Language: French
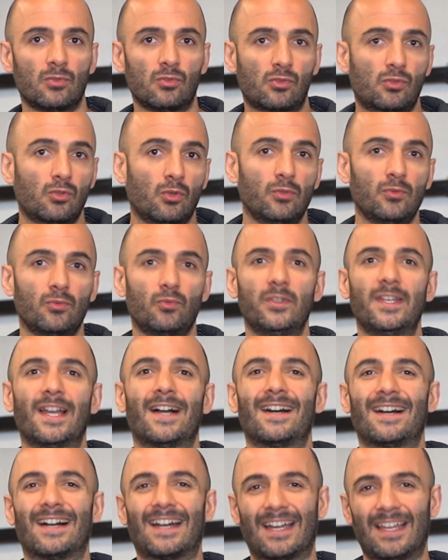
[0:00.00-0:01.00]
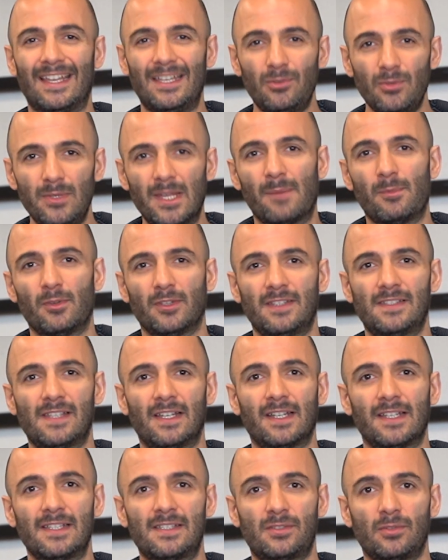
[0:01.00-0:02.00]
zone où il y a régulièrement des
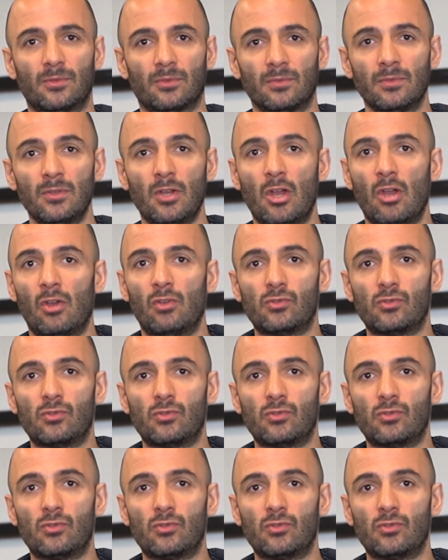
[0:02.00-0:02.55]
agressions,